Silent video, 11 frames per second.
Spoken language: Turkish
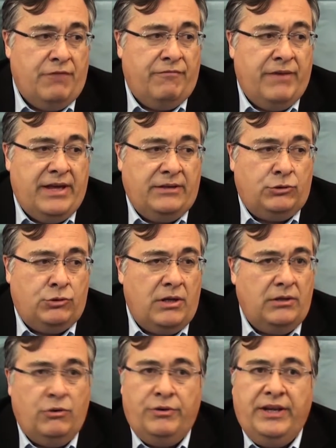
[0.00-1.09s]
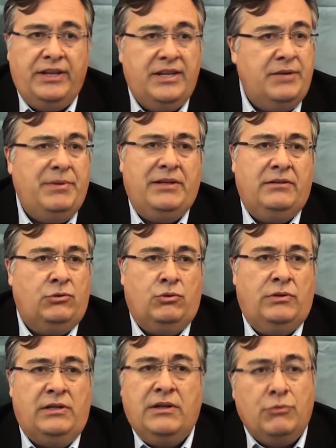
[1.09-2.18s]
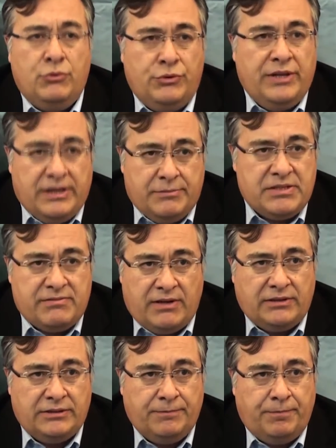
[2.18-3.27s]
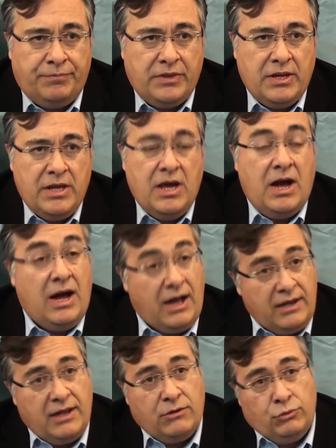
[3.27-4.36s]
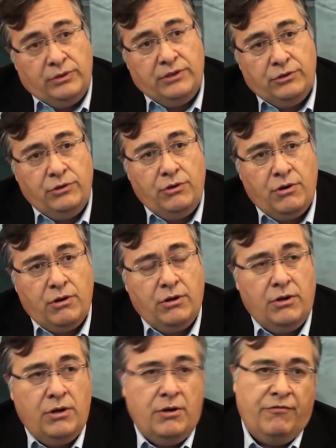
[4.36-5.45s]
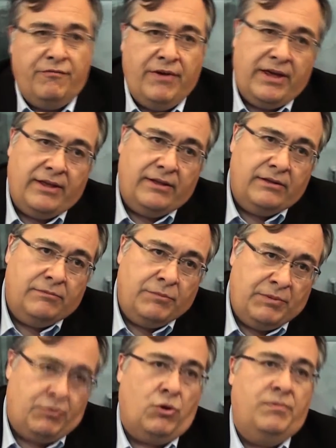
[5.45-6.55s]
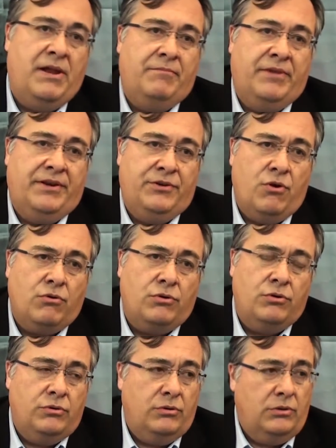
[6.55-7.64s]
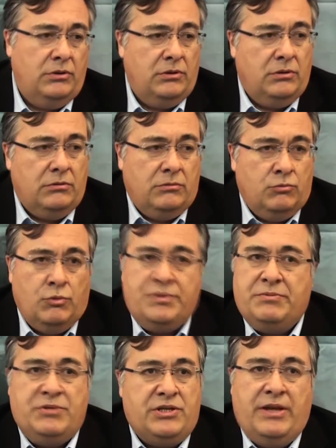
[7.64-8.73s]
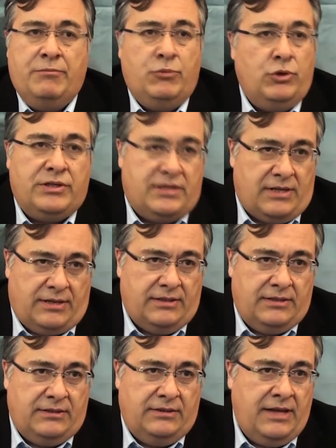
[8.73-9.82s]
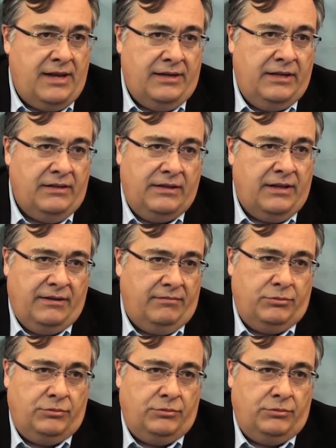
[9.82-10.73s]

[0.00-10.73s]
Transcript: ve şu anda örneğin 20 yıldır kullanılan ürünlerimiz var. Hala kullanılıyor ve bir problemleri yok. Bu bizim için en büyük kıstas. Yani hedef.